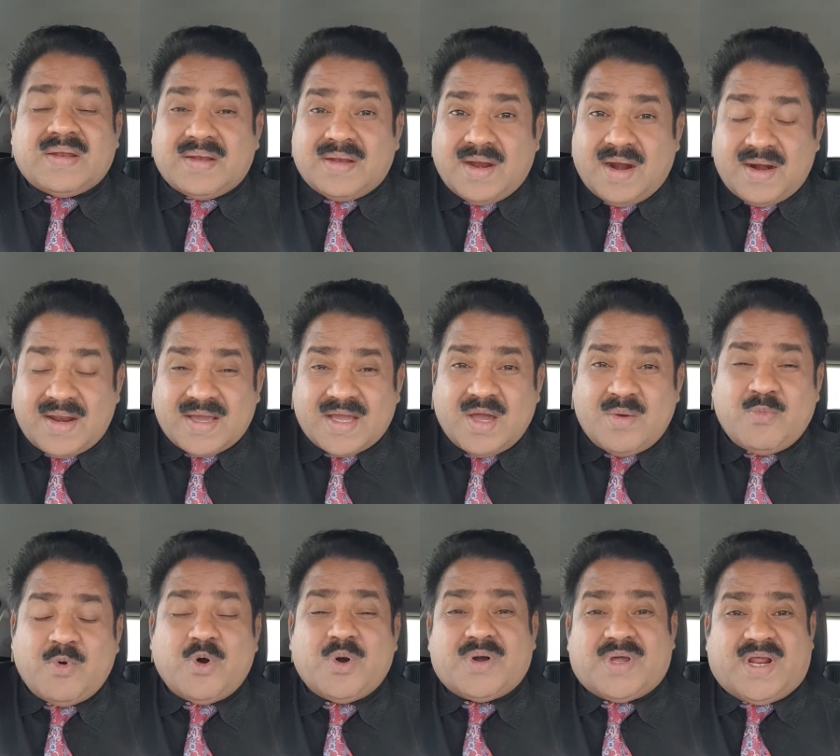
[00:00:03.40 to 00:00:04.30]
நடக்க
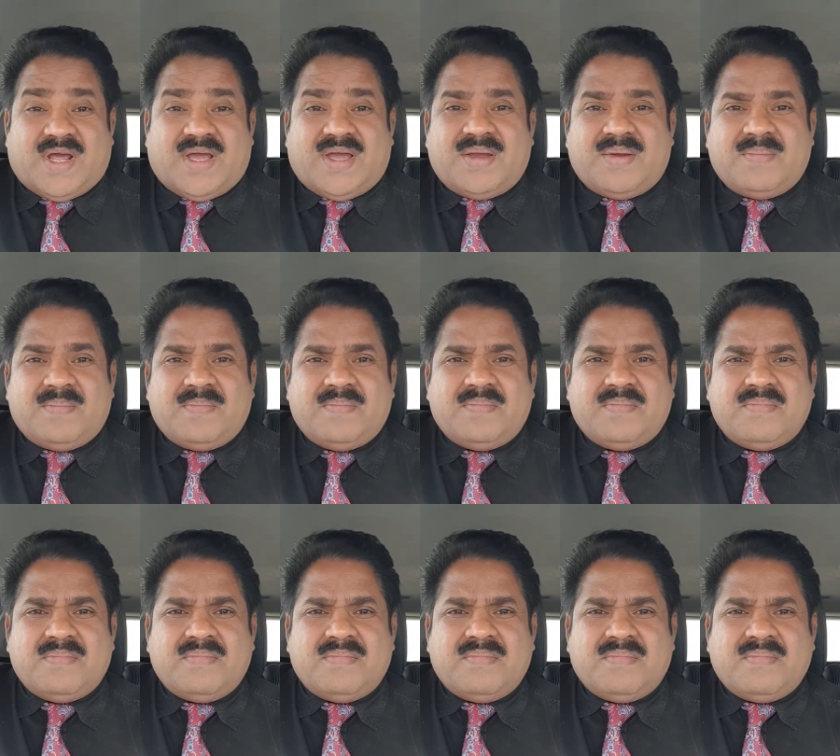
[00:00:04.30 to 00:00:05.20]
போகிற
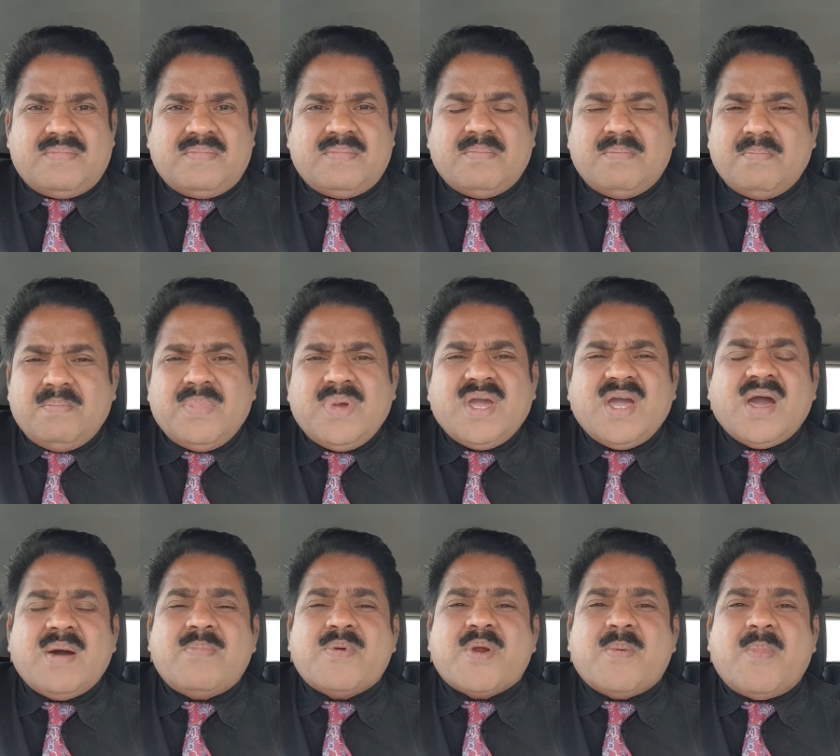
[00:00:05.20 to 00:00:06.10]

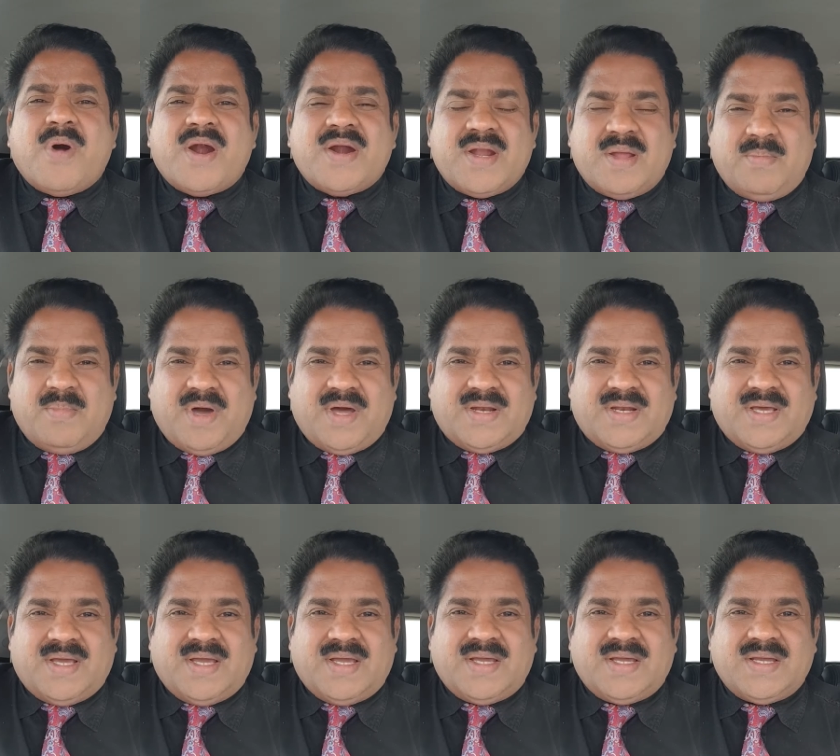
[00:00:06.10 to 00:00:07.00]
மிக பிரமாண்டமான
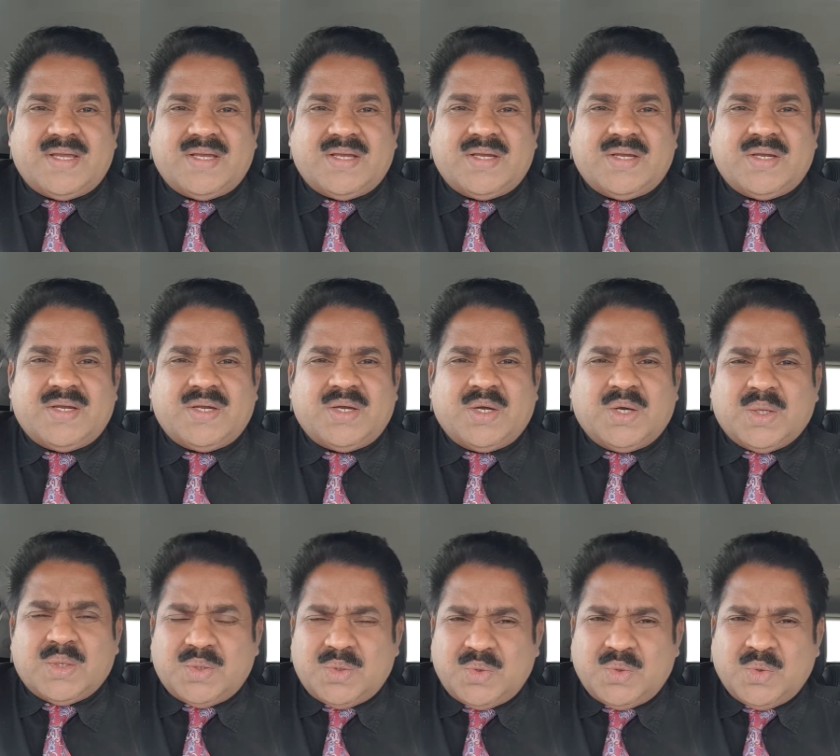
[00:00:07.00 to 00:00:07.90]

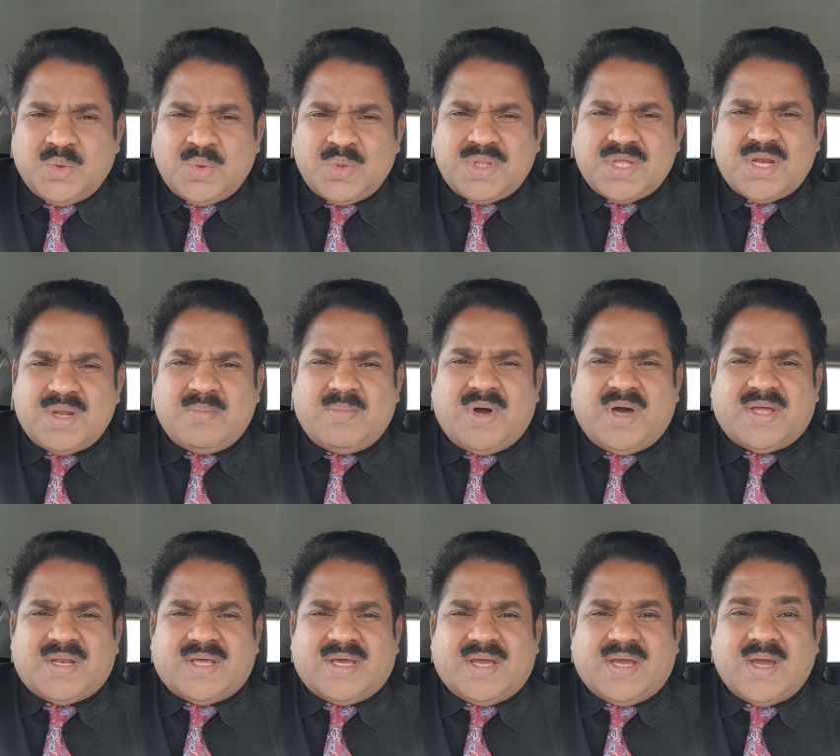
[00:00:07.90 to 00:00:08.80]

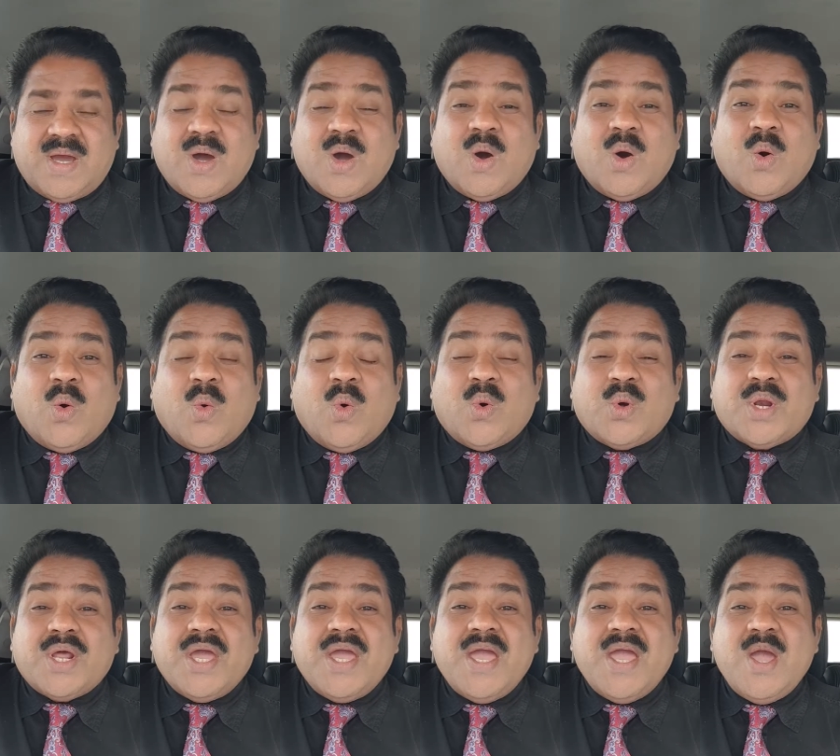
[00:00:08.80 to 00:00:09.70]
நூதனமான
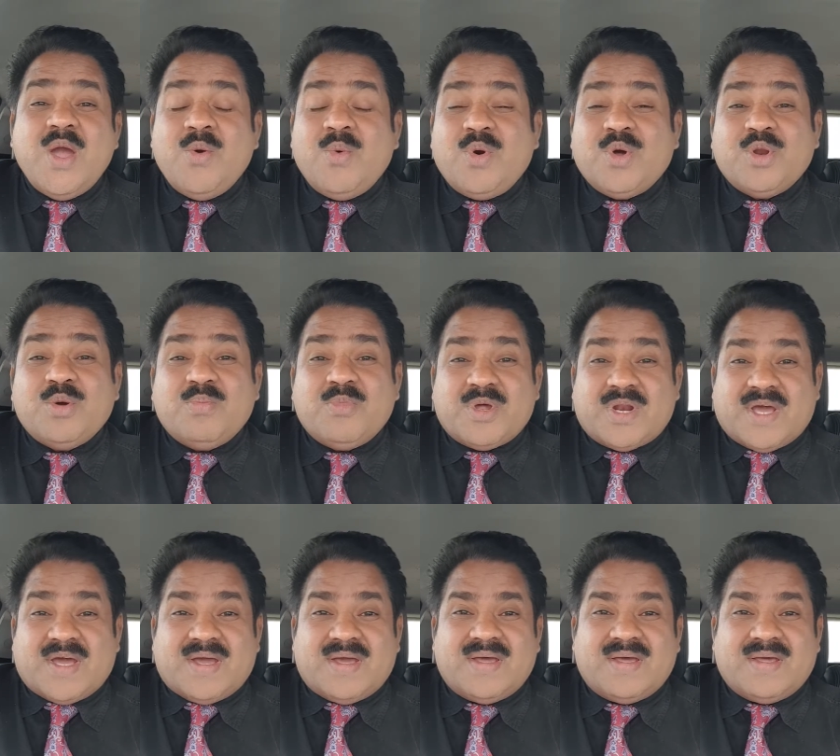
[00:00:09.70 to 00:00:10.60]
ஒரே ஒரு
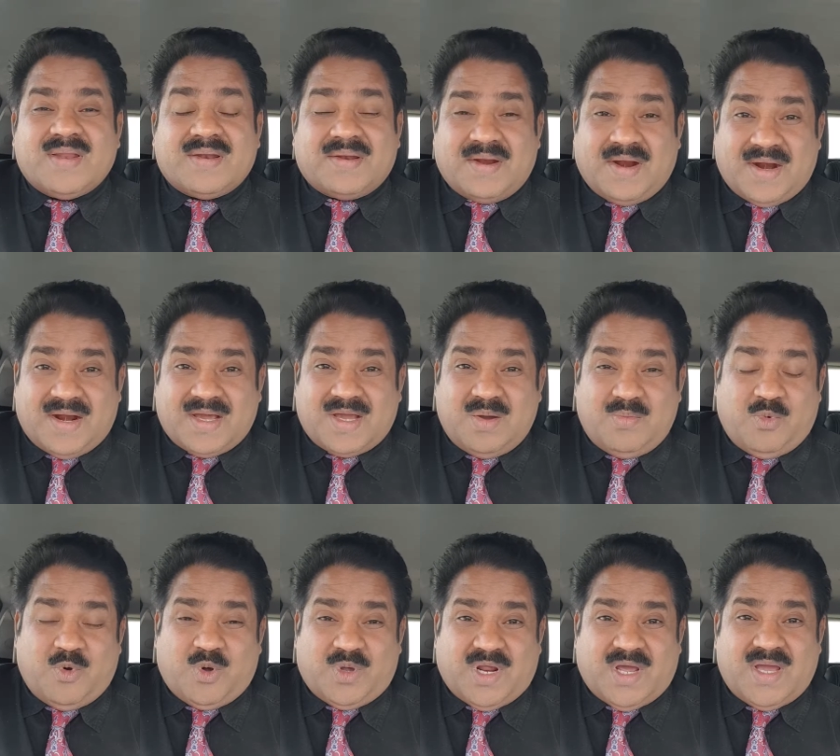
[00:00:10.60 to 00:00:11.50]
முறை நடக்க
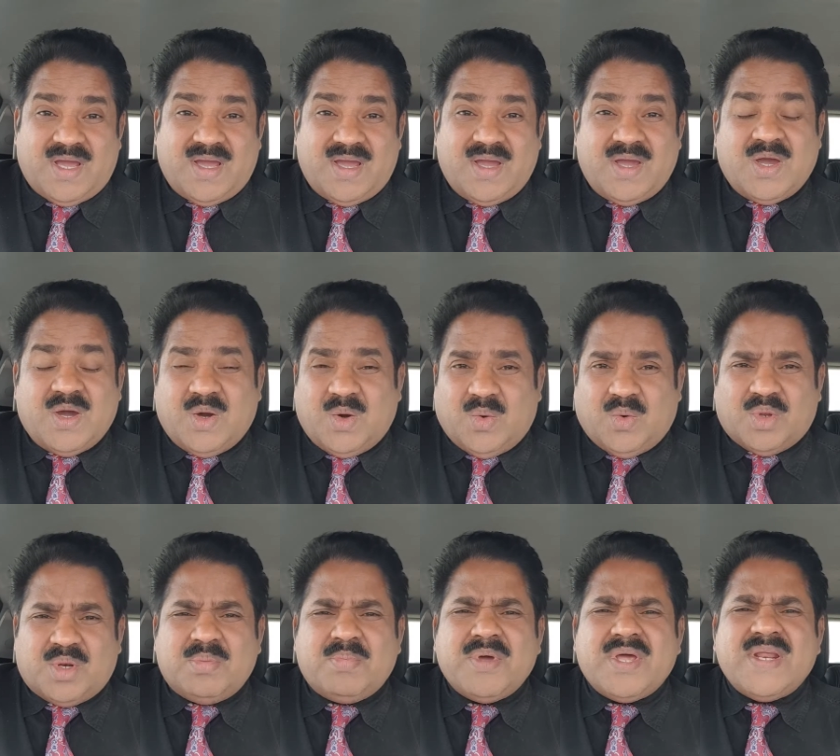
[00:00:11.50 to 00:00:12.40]
போகிற
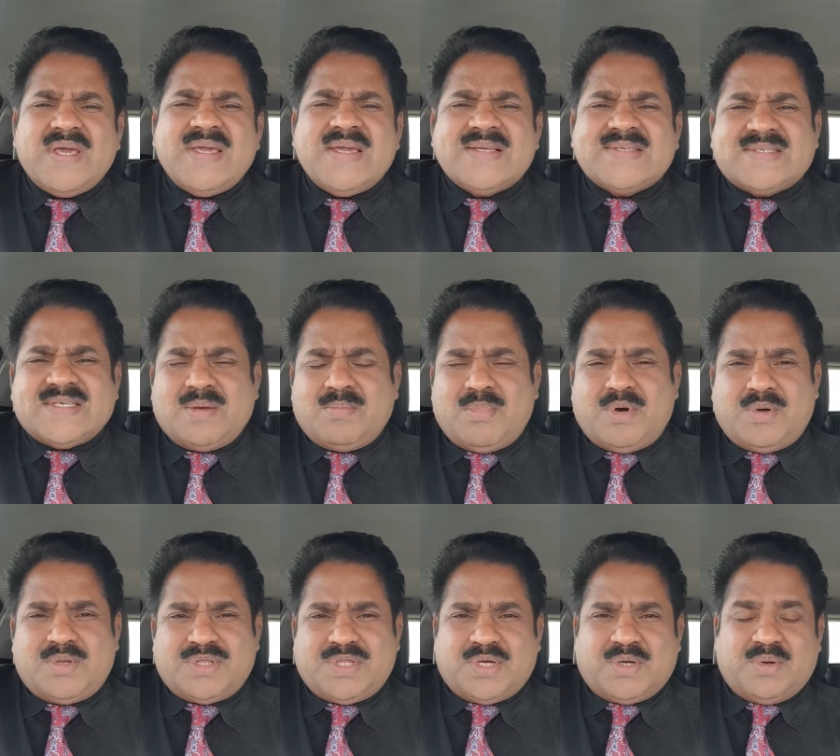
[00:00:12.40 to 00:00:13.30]
ஒரு பெரிய
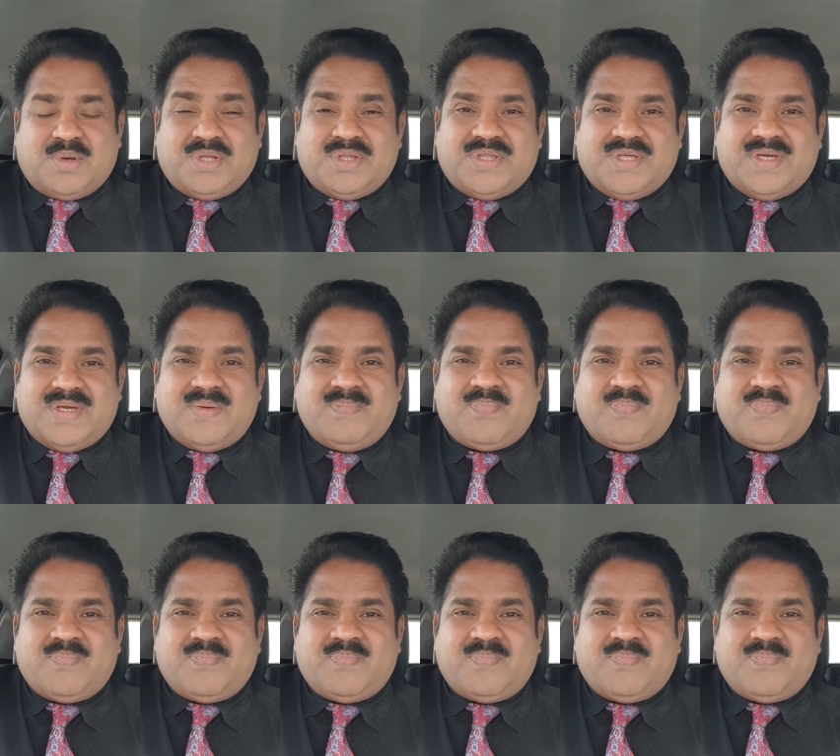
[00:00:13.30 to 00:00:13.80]
சம்பவத்தை குறித்து